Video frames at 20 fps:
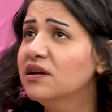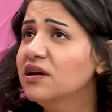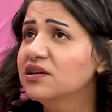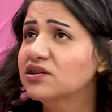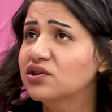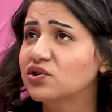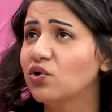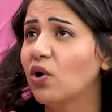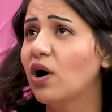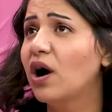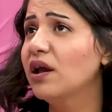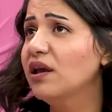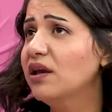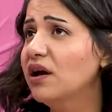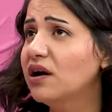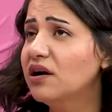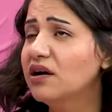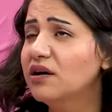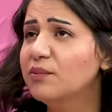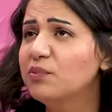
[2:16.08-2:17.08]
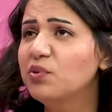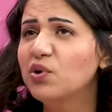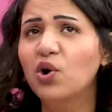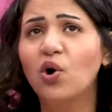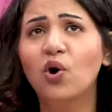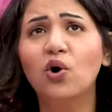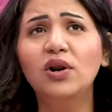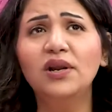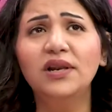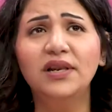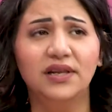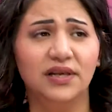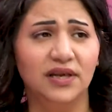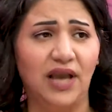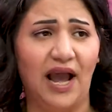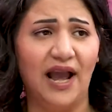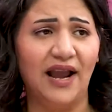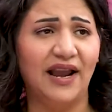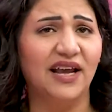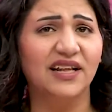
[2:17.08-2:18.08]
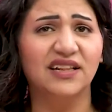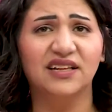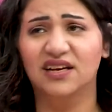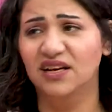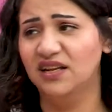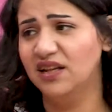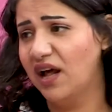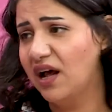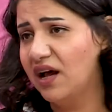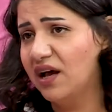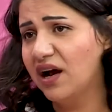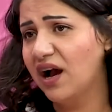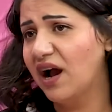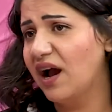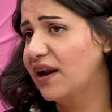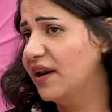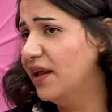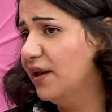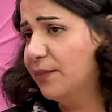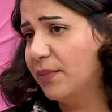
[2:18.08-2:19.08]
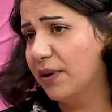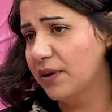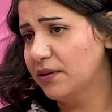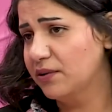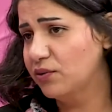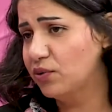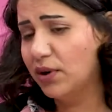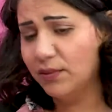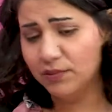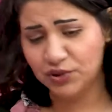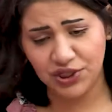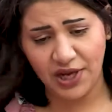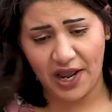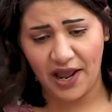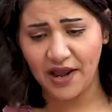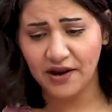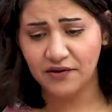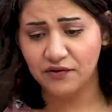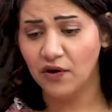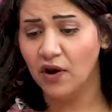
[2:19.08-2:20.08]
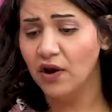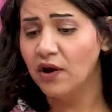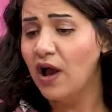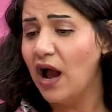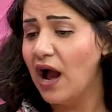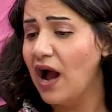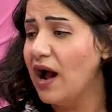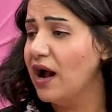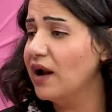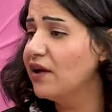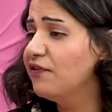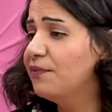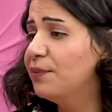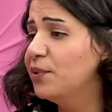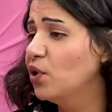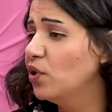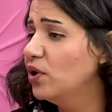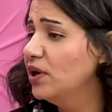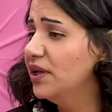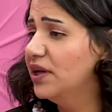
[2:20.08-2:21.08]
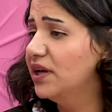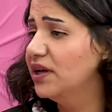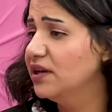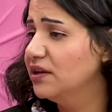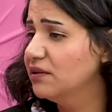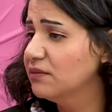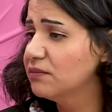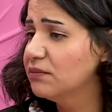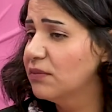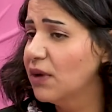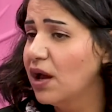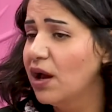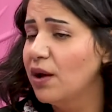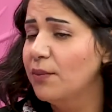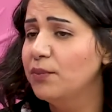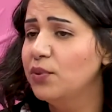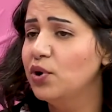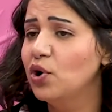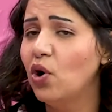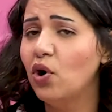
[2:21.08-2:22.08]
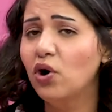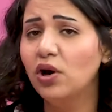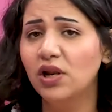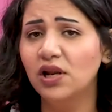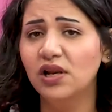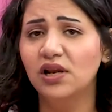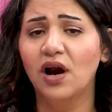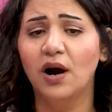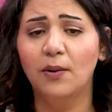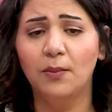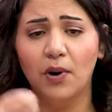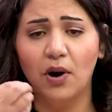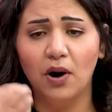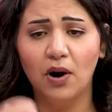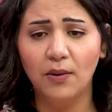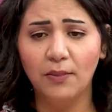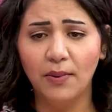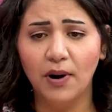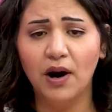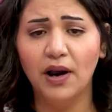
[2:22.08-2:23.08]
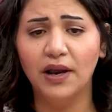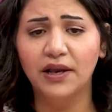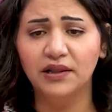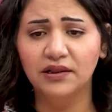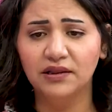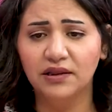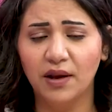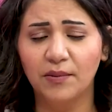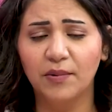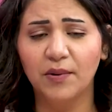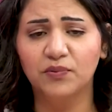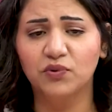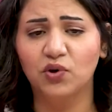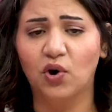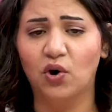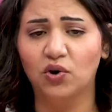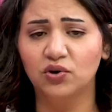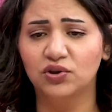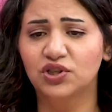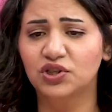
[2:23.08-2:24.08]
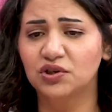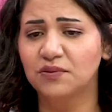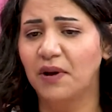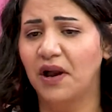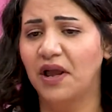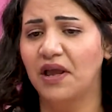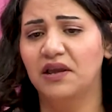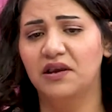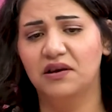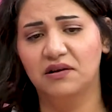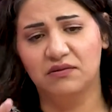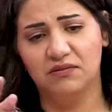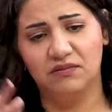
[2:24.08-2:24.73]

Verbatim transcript: الصغير بيقول لي حاجات كده غريبه وانا مش عارف عارف بيقول لي ايه إيه؟ بيقول لي يا بابا انت ما بتقعدش معايا